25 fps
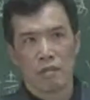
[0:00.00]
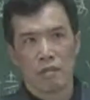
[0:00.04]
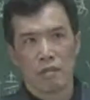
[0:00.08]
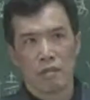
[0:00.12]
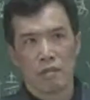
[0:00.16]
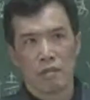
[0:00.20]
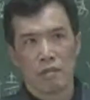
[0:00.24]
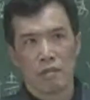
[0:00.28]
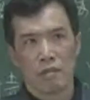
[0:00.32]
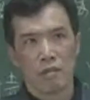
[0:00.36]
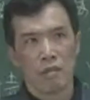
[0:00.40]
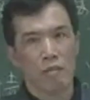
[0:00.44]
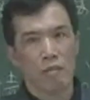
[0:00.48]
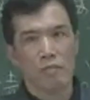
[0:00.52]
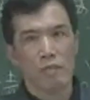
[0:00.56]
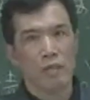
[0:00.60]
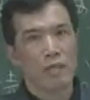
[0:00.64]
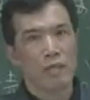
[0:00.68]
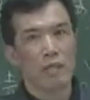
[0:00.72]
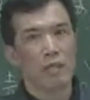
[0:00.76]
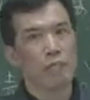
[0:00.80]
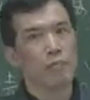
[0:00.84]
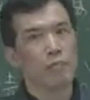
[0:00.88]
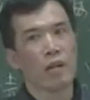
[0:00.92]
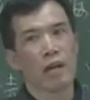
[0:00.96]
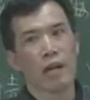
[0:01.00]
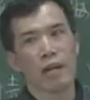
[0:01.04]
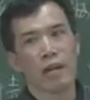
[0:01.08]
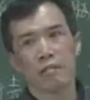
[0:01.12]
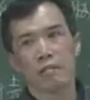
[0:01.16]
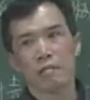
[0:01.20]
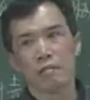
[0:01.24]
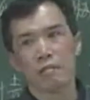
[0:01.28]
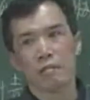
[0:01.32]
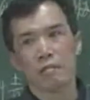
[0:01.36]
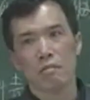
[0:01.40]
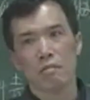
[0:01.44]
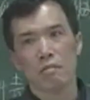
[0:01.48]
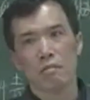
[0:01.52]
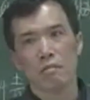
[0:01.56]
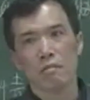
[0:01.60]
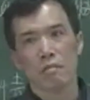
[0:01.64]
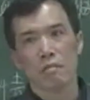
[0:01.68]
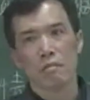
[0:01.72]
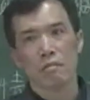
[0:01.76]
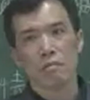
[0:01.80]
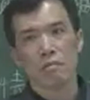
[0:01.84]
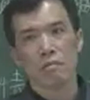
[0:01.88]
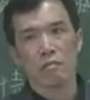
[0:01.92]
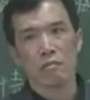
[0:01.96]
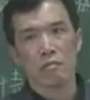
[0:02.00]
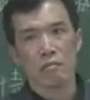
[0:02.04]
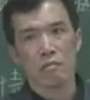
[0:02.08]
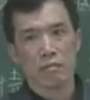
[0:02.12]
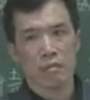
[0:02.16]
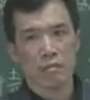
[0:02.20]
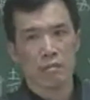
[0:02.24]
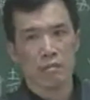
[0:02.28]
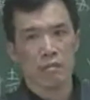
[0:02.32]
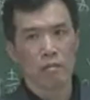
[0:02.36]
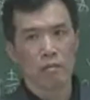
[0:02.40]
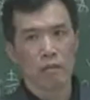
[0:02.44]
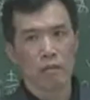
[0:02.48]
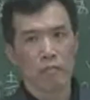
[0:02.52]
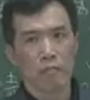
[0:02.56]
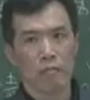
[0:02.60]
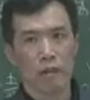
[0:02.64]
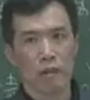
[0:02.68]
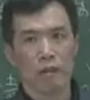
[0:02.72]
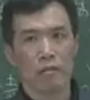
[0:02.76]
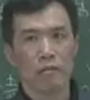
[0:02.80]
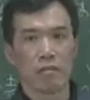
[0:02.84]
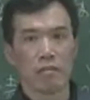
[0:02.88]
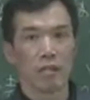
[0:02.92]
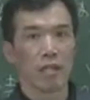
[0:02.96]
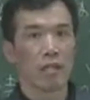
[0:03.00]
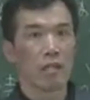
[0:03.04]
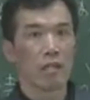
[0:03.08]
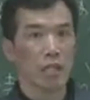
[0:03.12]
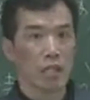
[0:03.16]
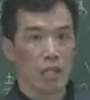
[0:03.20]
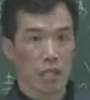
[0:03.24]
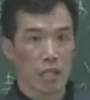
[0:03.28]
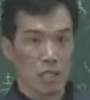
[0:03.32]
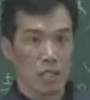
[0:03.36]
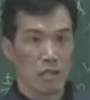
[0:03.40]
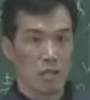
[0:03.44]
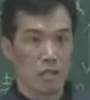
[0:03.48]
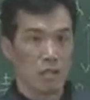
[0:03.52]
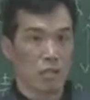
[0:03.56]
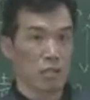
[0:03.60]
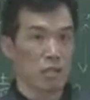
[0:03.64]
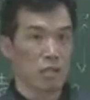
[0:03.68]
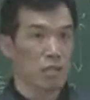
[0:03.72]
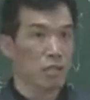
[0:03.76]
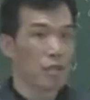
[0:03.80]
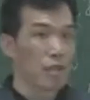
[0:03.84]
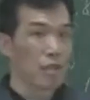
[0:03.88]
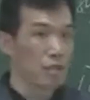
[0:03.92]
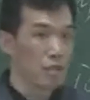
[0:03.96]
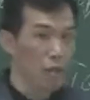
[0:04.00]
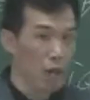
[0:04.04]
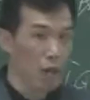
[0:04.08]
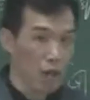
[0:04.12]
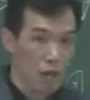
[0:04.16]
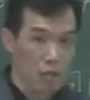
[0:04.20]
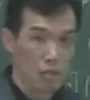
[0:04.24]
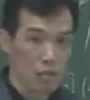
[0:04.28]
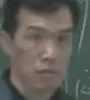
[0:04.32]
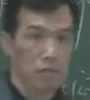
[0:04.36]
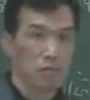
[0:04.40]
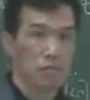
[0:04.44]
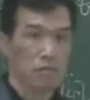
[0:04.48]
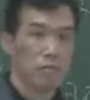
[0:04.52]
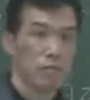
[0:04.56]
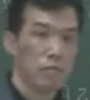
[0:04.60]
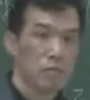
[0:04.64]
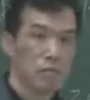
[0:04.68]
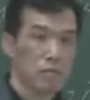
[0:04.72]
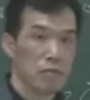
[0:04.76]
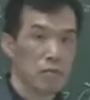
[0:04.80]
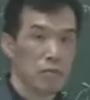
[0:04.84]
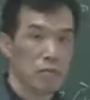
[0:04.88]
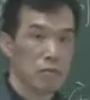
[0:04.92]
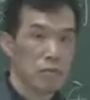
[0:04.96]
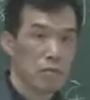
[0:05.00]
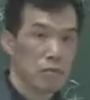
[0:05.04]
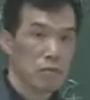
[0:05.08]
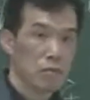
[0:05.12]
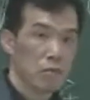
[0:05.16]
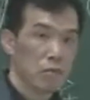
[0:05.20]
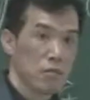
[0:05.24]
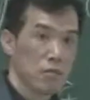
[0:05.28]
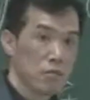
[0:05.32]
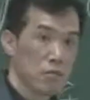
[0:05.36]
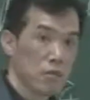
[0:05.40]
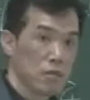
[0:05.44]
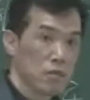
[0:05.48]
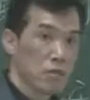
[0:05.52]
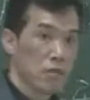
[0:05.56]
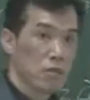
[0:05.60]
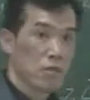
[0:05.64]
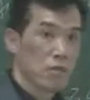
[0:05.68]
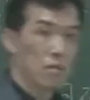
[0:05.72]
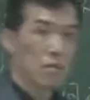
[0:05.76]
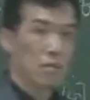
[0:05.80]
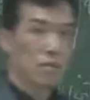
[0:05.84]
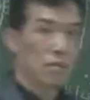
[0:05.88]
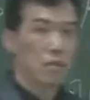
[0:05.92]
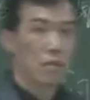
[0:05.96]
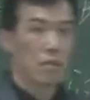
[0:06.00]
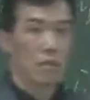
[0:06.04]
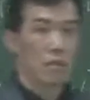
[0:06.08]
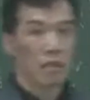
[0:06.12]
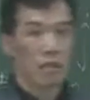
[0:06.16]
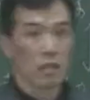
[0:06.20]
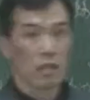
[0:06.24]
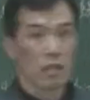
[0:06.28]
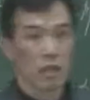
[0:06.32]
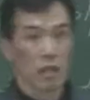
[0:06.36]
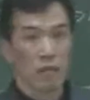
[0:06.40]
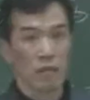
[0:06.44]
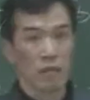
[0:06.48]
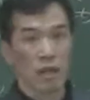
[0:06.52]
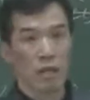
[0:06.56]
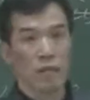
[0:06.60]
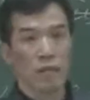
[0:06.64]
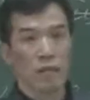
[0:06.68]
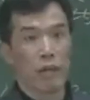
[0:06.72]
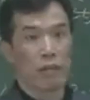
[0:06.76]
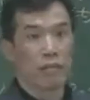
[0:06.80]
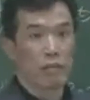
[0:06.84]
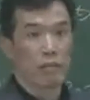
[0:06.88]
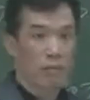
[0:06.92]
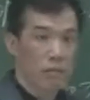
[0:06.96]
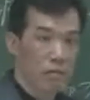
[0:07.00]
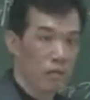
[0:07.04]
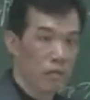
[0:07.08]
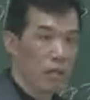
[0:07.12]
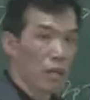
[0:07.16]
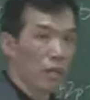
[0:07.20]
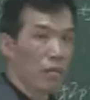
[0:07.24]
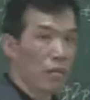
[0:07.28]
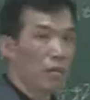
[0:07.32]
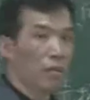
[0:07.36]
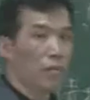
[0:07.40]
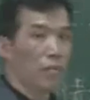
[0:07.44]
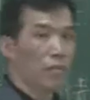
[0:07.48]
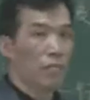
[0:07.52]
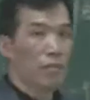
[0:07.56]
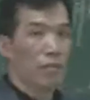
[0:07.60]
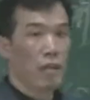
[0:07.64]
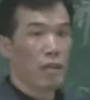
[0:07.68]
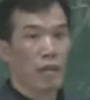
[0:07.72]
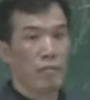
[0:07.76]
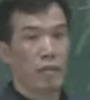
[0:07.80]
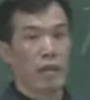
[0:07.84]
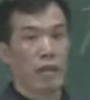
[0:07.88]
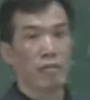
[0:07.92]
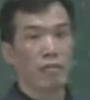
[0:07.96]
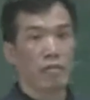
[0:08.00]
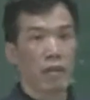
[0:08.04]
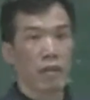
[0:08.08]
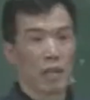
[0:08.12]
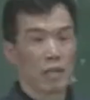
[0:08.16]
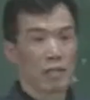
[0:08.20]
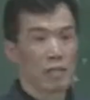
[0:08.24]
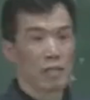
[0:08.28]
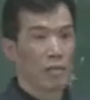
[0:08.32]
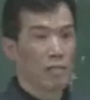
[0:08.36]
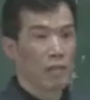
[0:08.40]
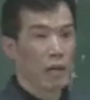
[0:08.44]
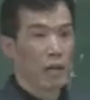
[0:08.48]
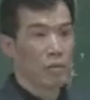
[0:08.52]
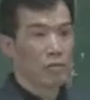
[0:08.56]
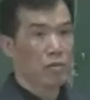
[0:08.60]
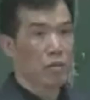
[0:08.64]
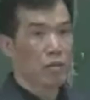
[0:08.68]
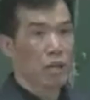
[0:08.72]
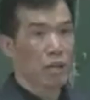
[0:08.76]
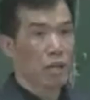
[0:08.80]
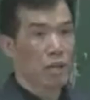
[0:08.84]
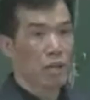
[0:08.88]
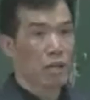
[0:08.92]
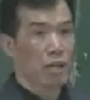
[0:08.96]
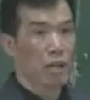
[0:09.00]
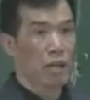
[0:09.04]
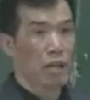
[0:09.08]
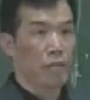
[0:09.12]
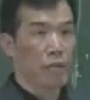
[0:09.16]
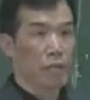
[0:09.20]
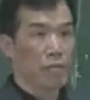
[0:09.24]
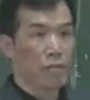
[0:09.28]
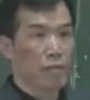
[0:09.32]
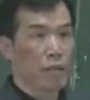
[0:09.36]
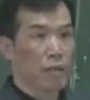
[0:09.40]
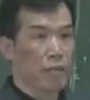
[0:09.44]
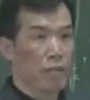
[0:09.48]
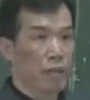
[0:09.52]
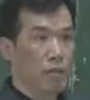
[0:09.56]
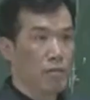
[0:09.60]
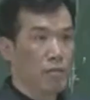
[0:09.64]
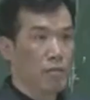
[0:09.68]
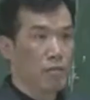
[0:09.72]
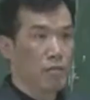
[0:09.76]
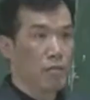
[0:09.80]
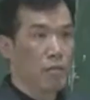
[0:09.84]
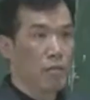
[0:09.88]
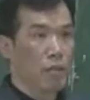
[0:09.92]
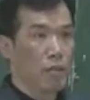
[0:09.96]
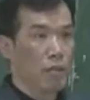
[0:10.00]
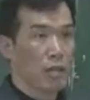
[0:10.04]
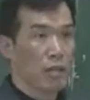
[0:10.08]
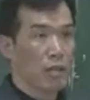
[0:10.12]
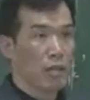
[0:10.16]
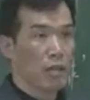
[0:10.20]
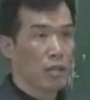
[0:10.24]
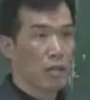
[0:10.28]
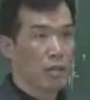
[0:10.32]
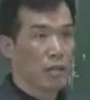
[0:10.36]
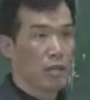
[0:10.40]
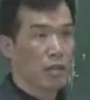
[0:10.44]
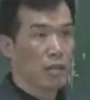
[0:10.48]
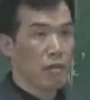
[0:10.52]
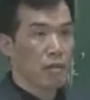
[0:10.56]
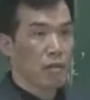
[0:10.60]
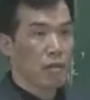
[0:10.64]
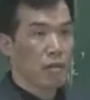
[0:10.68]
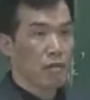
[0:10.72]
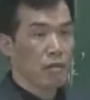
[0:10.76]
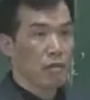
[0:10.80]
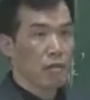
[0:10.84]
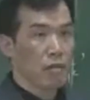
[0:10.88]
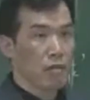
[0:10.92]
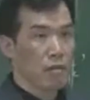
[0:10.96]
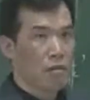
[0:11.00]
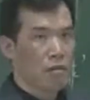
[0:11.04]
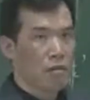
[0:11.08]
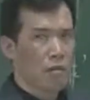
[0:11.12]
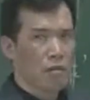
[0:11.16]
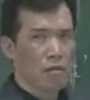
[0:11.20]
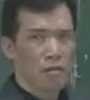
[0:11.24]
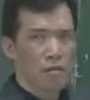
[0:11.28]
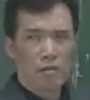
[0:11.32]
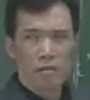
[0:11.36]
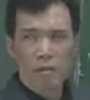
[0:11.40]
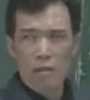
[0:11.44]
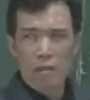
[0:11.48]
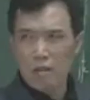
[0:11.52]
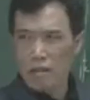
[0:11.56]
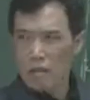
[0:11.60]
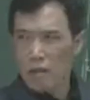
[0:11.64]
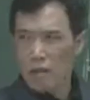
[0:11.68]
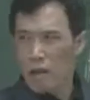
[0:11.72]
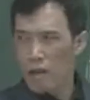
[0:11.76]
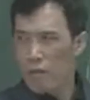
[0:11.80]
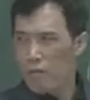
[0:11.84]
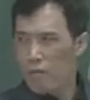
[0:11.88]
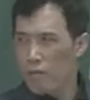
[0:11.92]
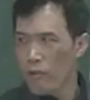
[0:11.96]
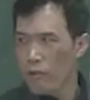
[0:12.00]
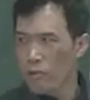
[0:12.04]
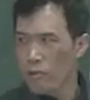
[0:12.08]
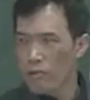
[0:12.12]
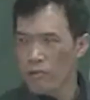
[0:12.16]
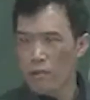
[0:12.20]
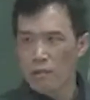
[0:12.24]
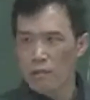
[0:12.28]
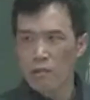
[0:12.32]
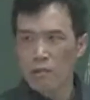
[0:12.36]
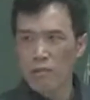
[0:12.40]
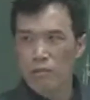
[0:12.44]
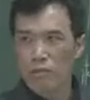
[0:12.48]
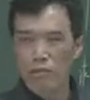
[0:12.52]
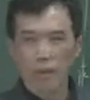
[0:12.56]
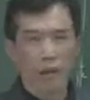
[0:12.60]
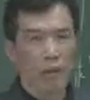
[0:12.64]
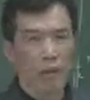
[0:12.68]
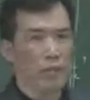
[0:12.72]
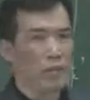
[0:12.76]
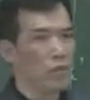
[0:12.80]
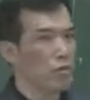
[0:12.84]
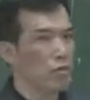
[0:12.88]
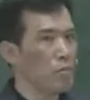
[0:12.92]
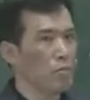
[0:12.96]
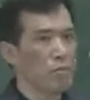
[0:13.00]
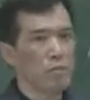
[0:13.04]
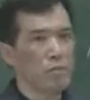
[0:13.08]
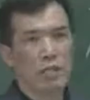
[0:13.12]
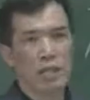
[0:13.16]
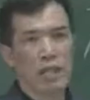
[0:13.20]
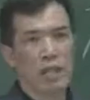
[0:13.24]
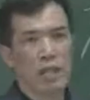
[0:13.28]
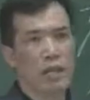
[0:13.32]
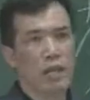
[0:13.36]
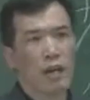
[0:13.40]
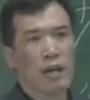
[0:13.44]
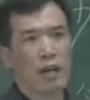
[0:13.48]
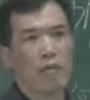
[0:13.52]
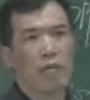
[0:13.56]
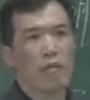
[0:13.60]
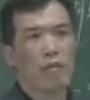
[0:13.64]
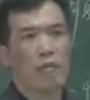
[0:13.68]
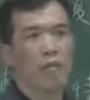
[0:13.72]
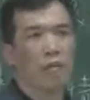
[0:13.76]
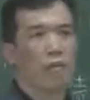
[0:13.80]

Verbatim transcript: 呃，这种病其实不难治。因为它本身精子是正常的，只是心理障碍排不出来，不该排出来的时候排出来了，该排出来排不出来。呃，但是好像我觉得这种发病率不是太高。